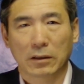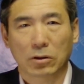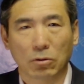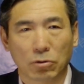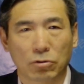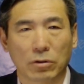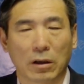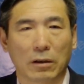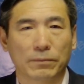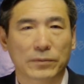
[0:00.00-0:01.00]
都需
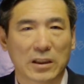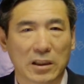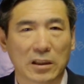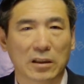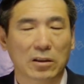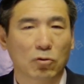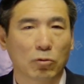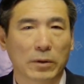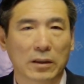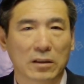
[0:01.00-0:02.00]
要启迪
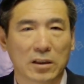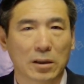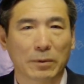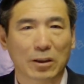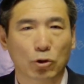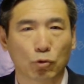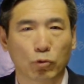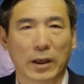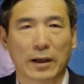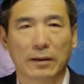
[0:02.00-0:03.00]
公民的基本
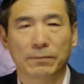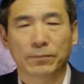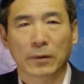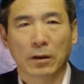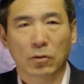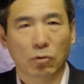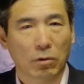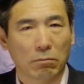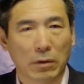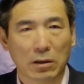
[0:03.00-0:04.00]
素养，如
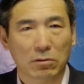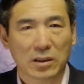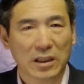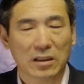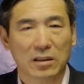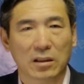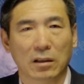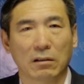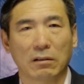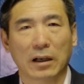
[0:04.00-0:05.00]
果没有这一些
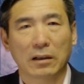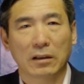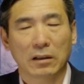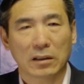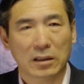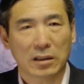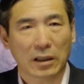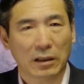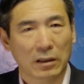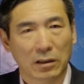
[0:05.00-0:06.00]
的话，一
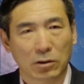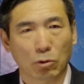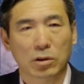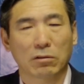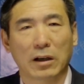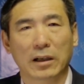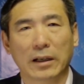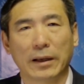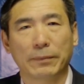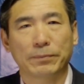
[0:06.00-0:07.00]
切都是枉
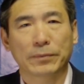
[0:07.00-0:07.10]
然，